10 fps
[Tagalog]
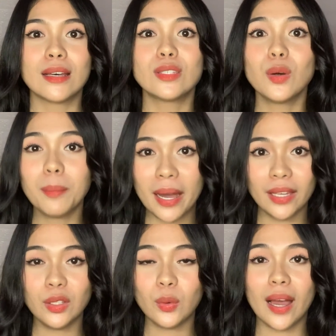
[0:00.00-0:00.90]
So,
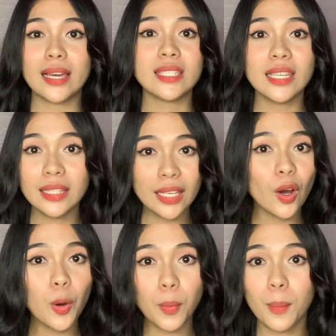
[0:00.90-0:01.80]
mind you guys, hindi
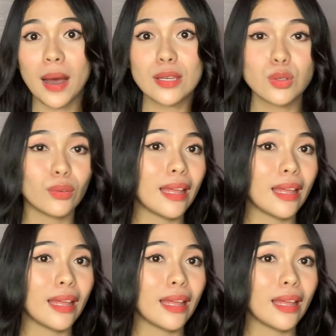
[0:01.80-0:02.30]
ako pumasok